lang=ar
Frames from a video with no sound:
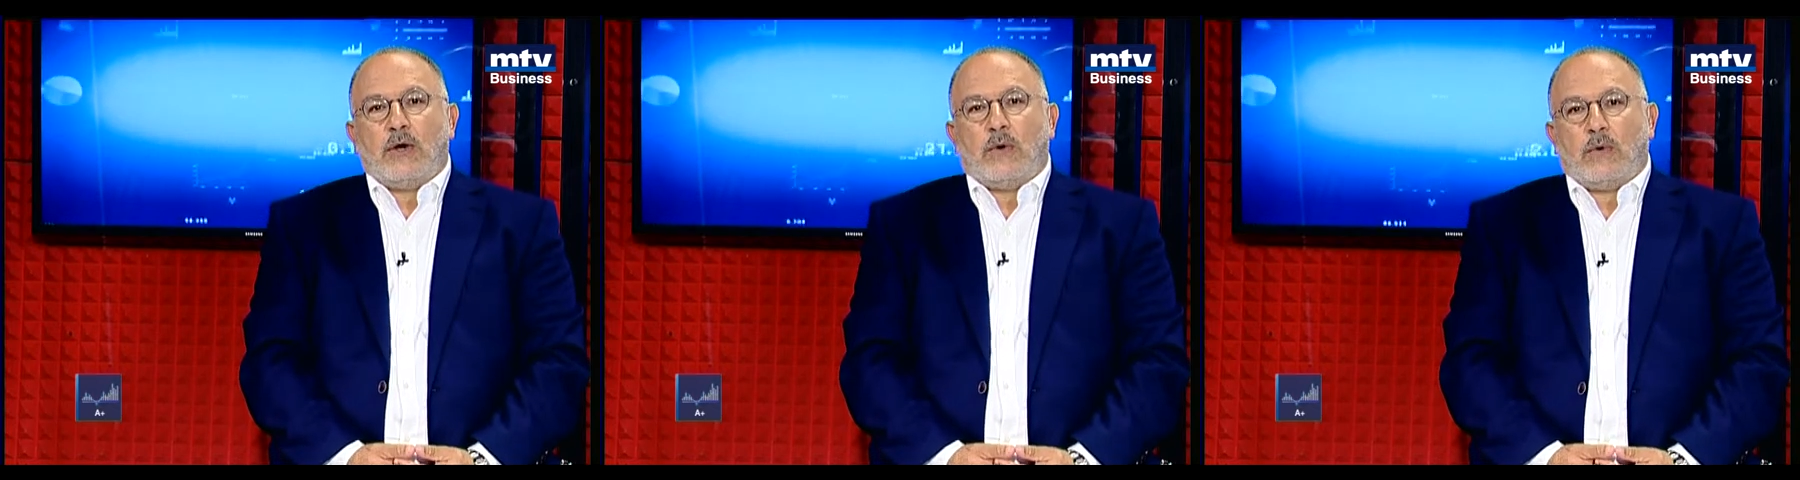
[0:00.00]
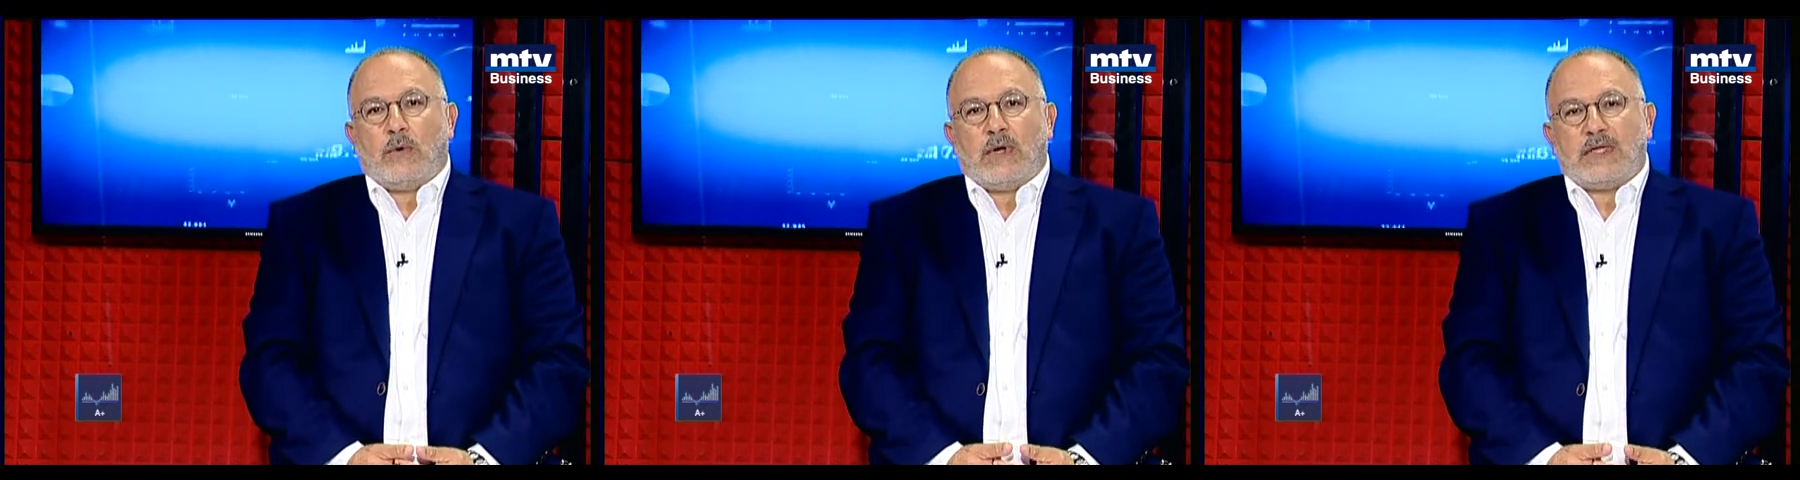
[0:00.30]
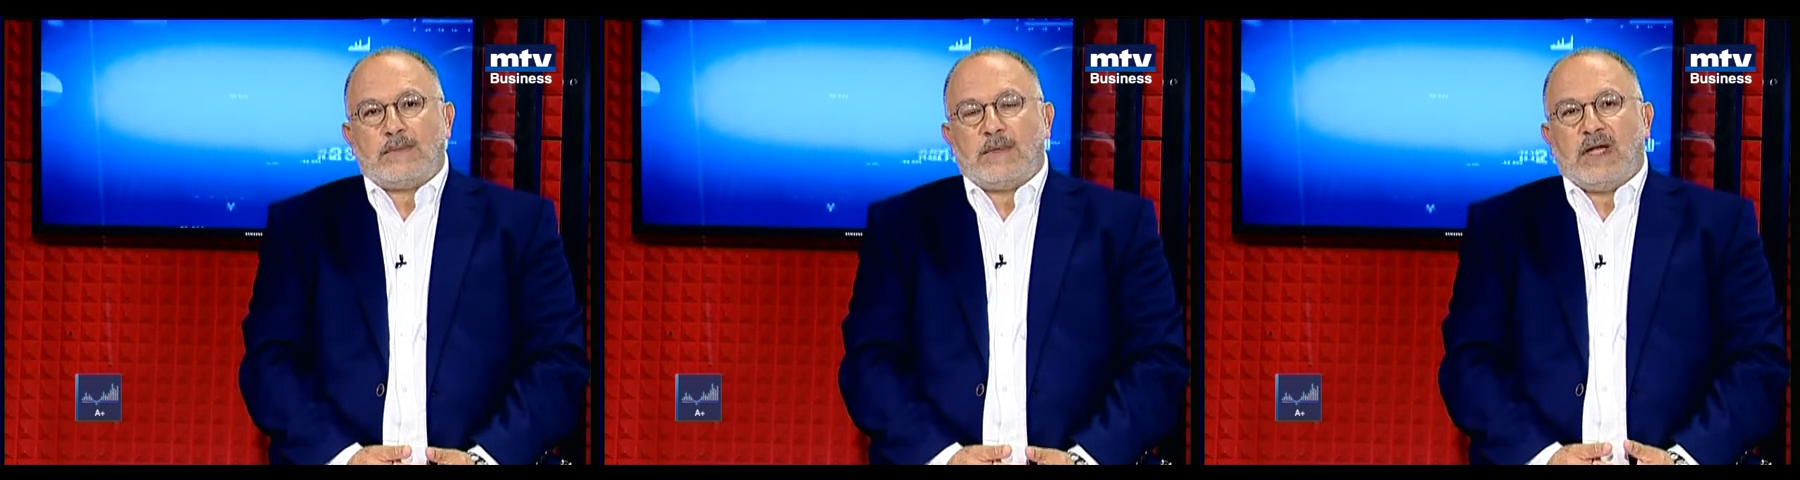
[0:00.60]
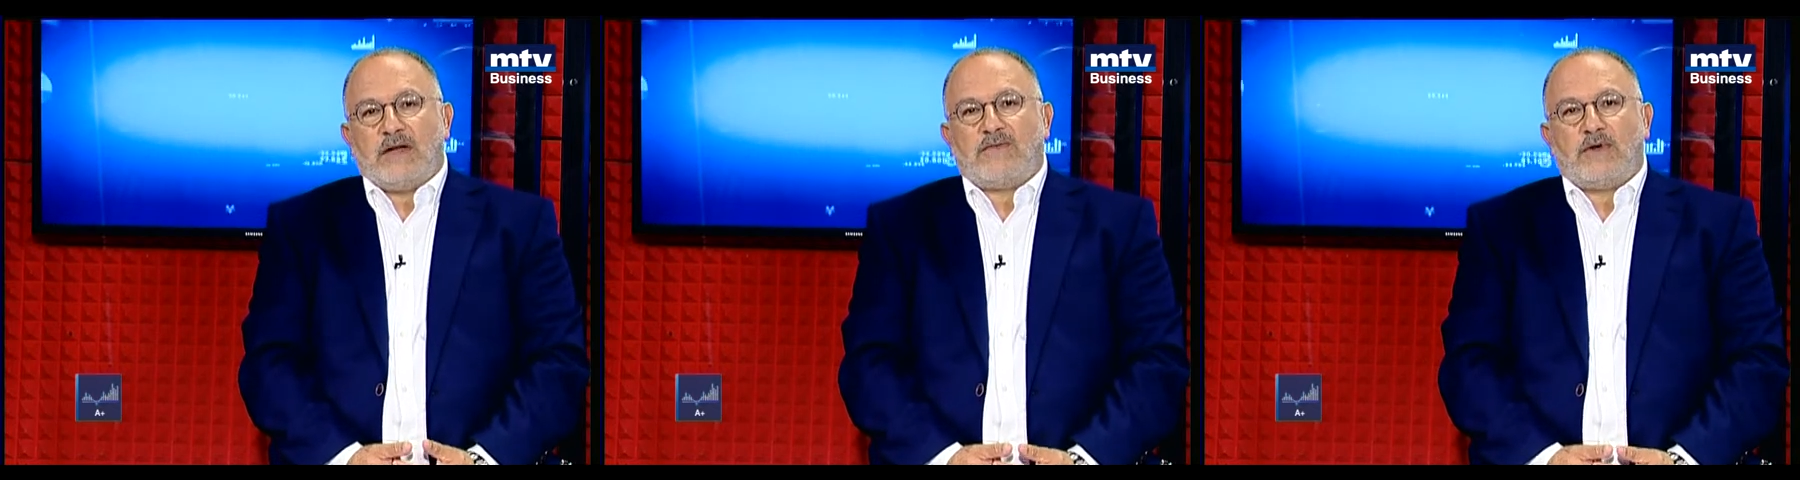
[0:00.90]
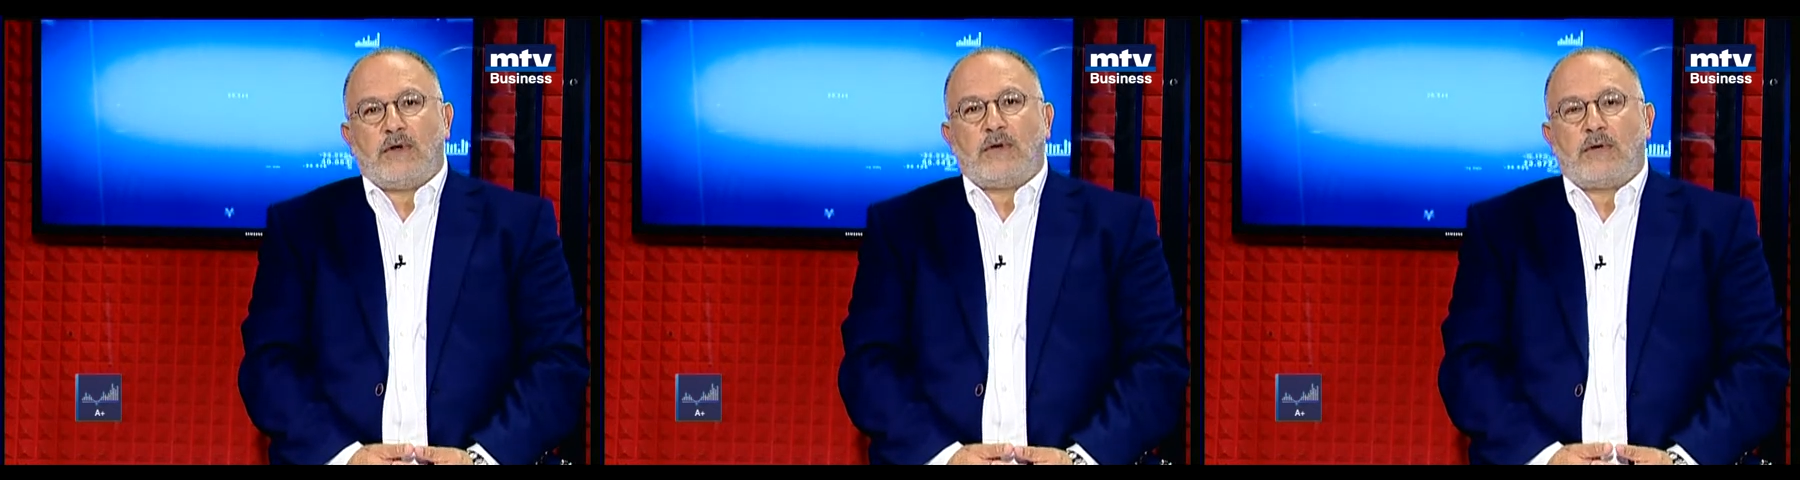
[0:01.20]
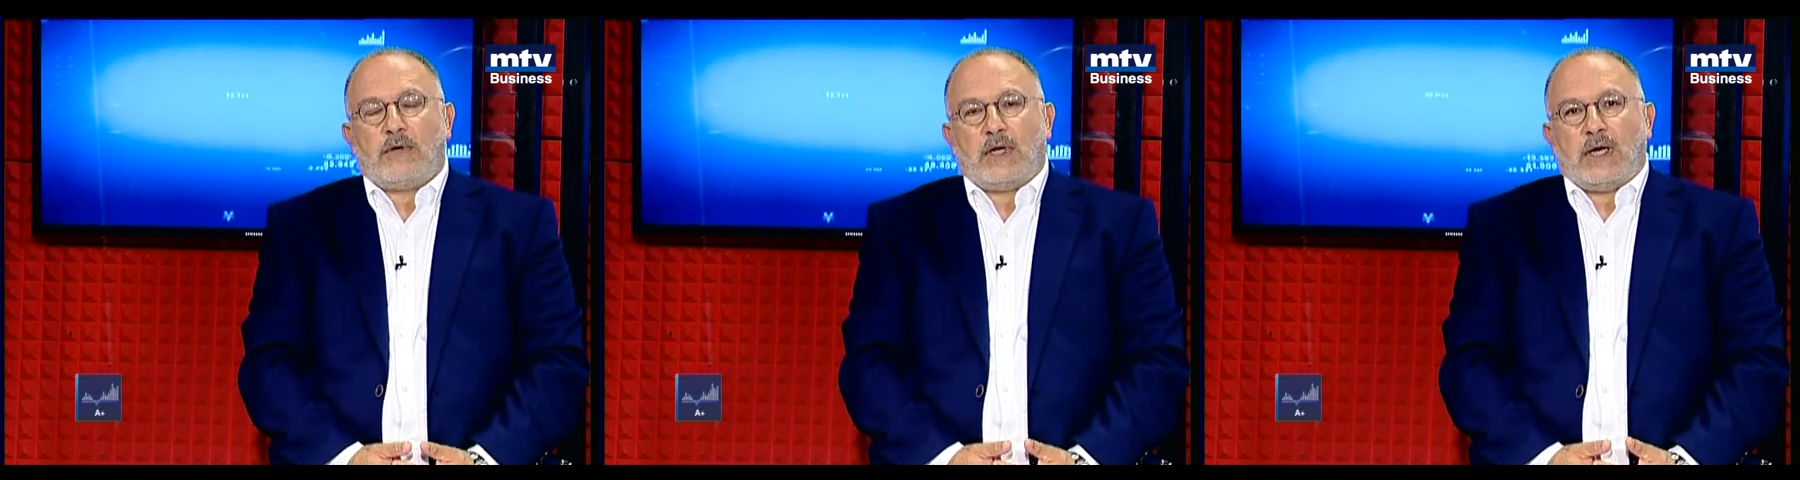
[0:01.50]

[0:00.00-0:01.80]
ولازم نعرف أنه